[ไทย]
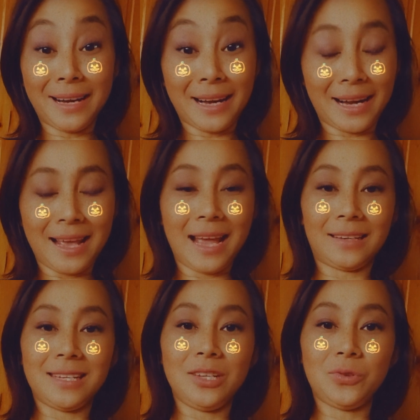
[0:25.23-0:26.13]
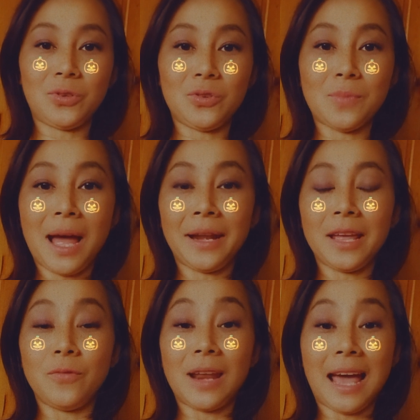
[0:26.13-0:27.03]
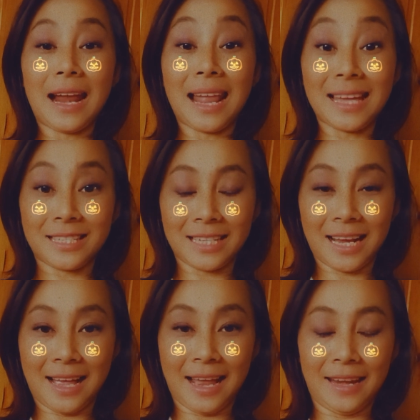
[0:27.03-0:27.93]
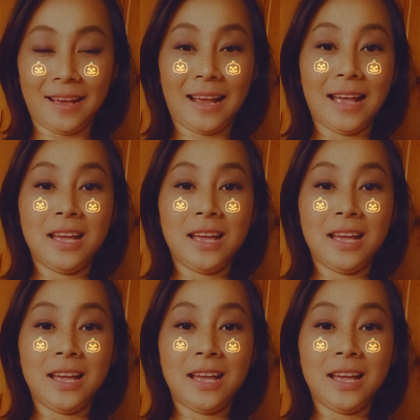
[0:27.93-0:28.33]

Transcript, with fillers: แรกที่หยุดอยู่บ้านในเวลาราชการนะคะ